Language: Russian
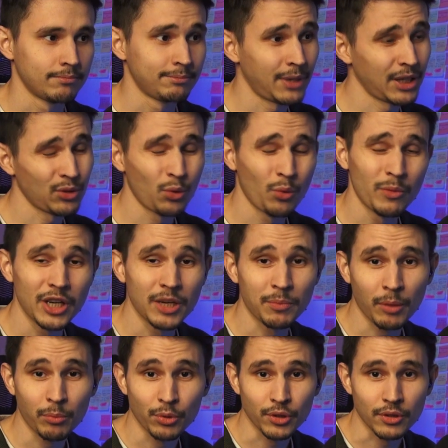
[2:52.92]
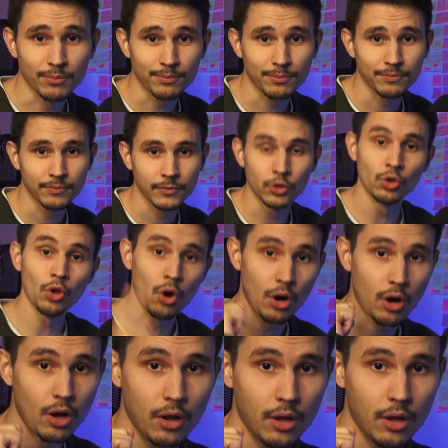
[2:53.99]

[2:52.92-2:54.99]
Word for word: Поэтому мы их пропустим. Но,